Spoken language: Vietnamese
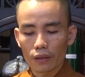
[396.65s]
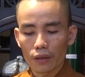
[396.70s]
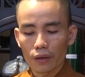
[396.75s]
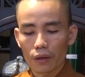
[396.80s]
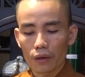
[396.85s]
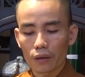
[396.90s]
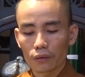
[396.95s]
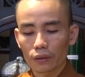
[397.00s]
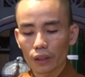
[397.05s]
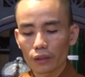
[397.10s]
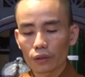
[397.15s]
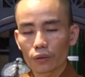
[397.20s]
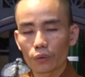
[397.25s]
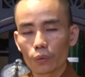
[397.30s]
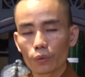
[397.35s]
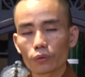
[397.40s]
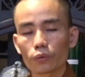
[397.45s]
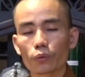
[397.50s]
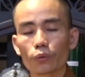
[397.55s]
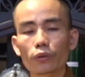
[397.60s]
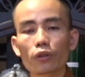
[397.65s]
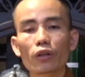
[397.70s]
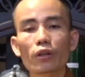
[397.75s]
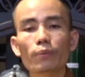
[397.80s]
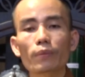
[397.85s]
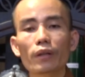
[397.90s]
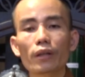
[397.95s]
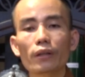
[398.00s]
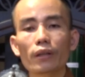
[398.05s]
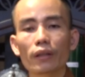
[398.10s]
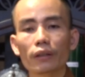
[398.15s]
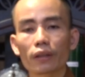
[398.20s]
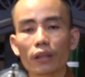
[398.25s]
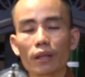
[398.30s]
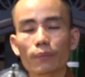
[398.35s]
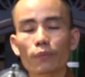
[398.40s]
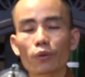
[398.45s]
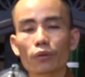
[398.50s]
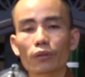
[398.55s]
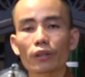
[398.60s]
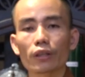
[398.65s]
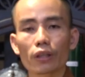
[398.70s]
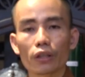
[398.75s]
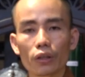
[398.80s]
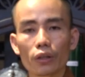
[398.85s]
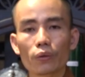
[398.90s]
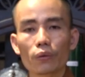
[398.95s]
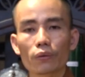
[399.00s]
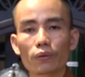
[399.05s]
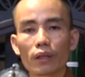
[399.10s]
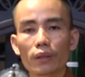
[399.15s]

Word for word: họ tranh thủ tuổi đôi mươi để tìm một người yêu,